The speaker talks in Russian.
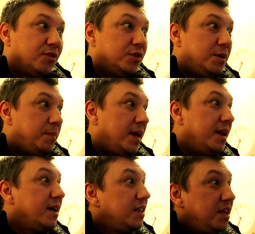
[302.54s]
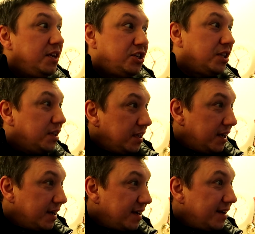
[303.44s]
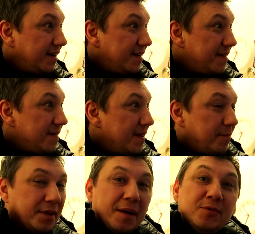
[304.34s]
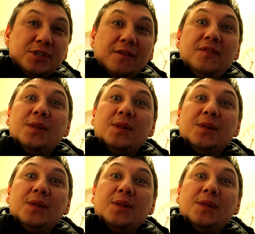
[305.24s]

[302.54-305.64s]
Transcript: то теперь 3-4. А я тебе знаю, что...